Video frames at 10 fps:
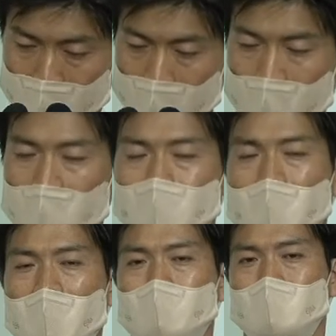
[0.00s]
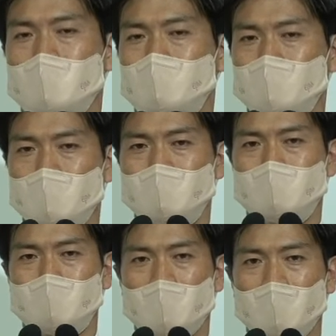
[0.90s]
하나님을 아버지라
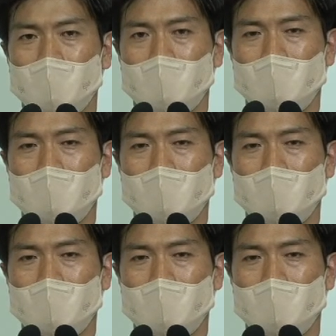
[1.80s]
부르겠습니다.